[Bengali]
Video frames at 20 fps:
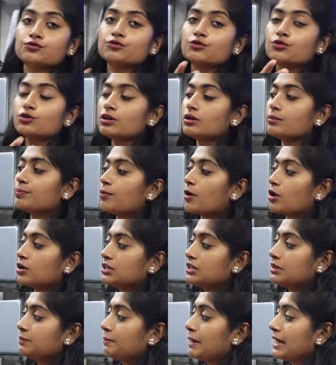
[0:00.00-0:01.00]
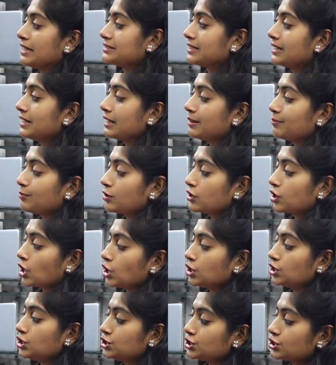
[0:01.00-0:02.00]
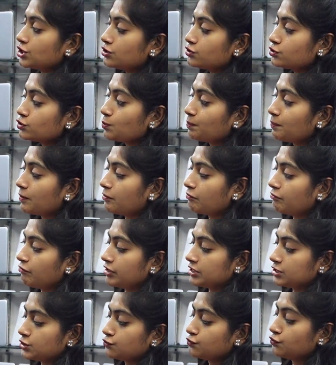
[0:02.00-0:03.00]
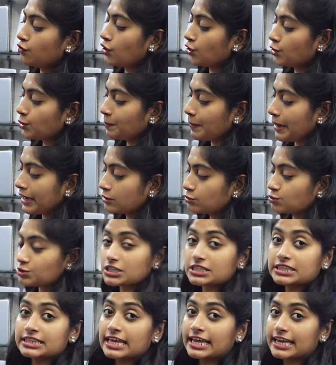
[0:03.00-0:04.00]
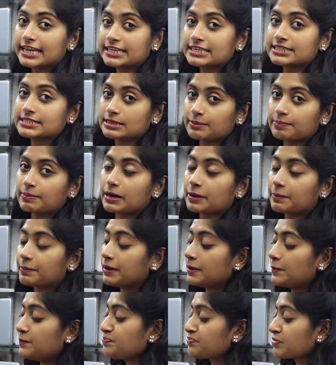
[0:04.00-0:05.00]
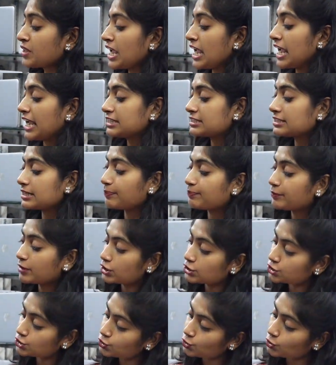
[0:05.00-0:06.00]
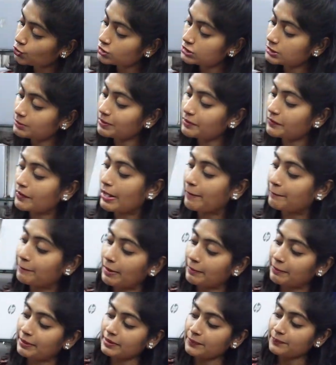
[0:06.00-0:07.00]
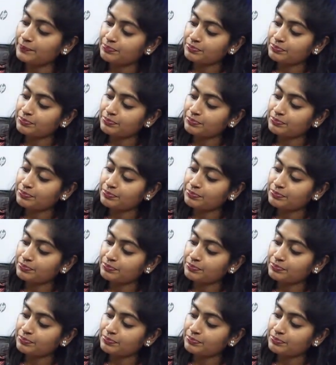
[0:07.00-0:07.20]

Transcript: ফুল বডি ম্যাটাল এবং কন্ডিশন সুপার ফ্রেশ ফ্রন্ট ব্যাগ দুইটা দেখে নিতে পারবেন এটাতে আপনারা ষোলো জিবি র্যাম পাবেন